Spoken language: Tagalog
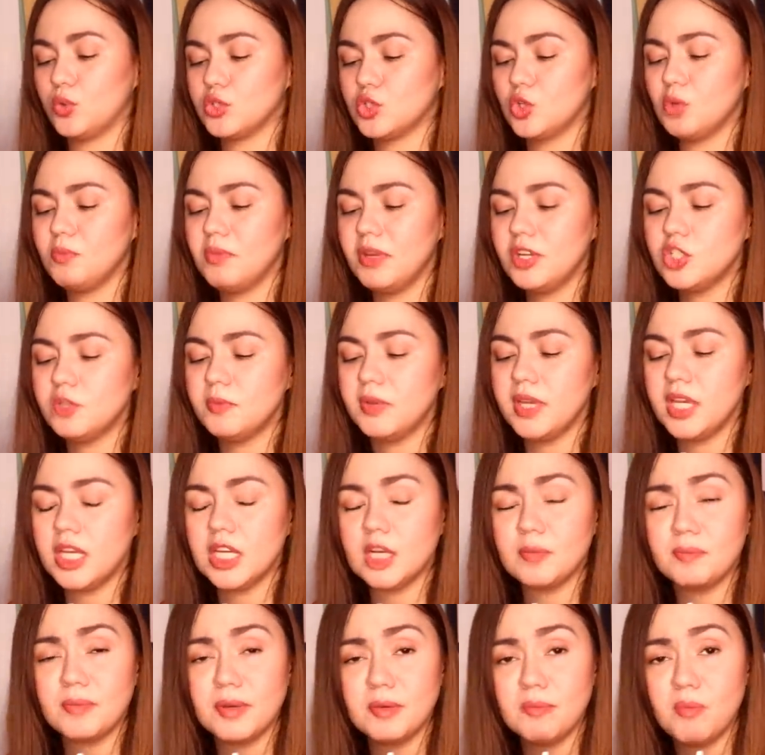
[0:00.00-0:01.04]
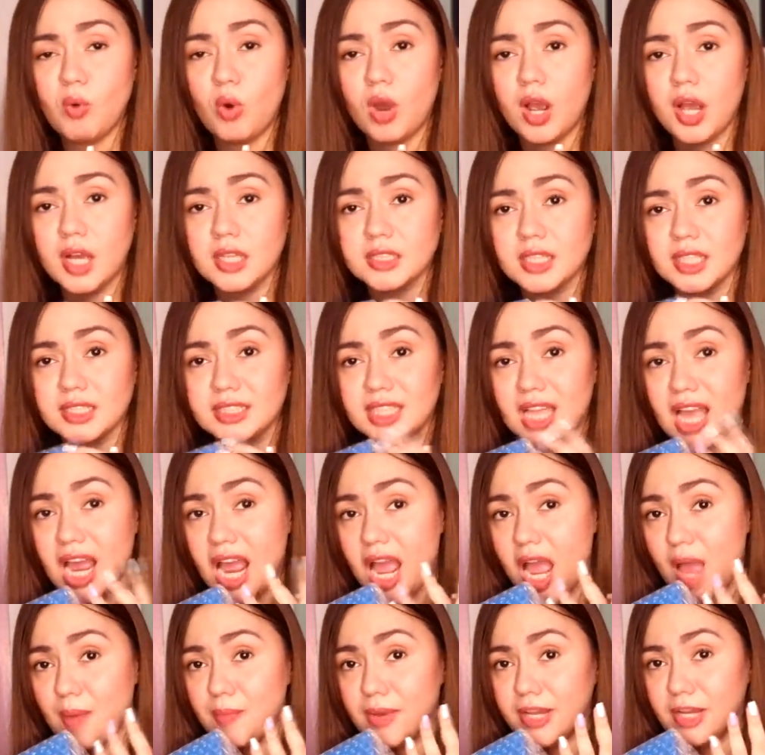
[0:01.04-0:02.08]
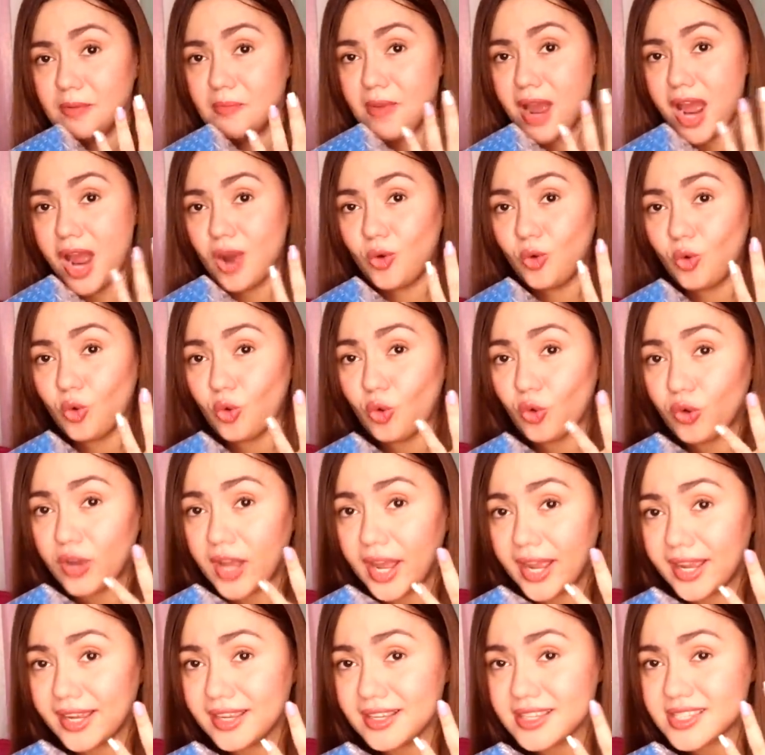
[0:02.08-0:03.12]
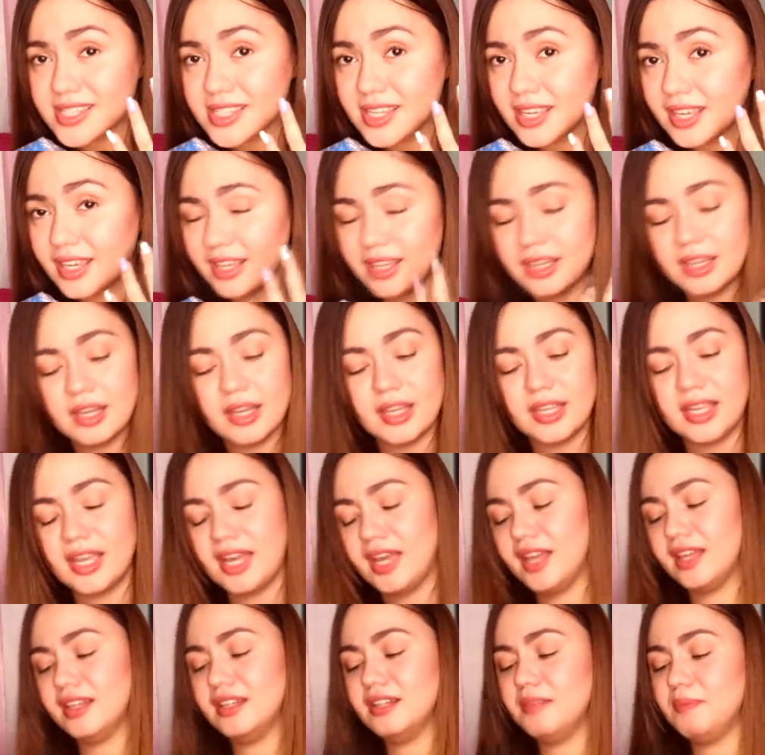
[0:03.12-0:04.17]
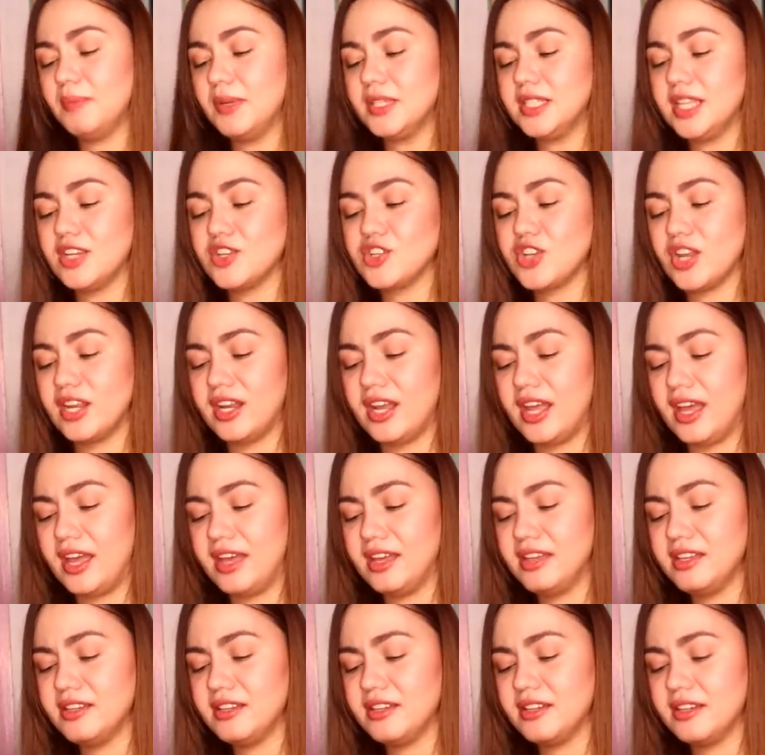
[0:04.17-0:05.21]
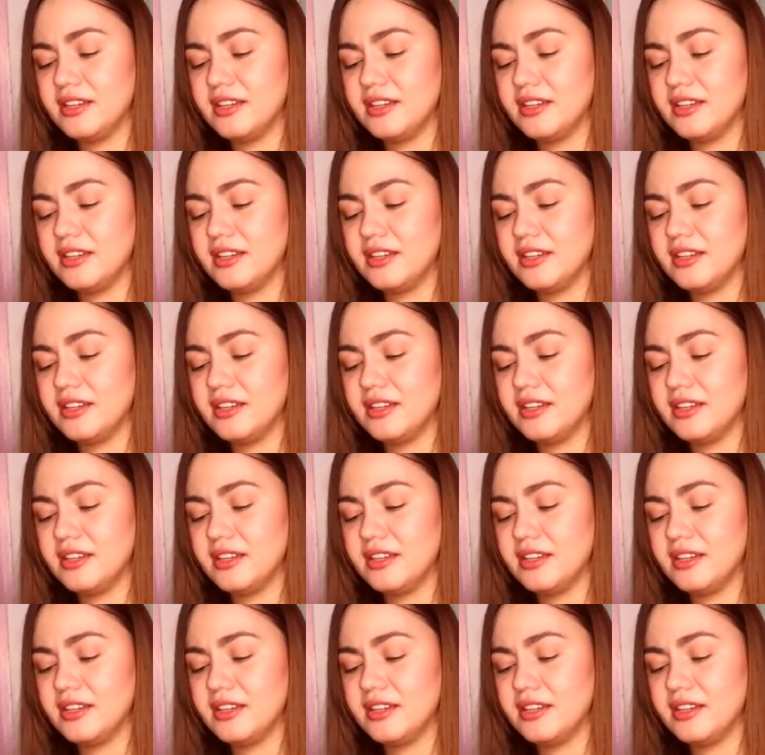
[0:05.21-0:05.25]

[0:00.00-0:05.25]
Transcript: So, medyo mahirap magbukas kasi ang haba ng mga cook, guys. Ayan, pasensya na.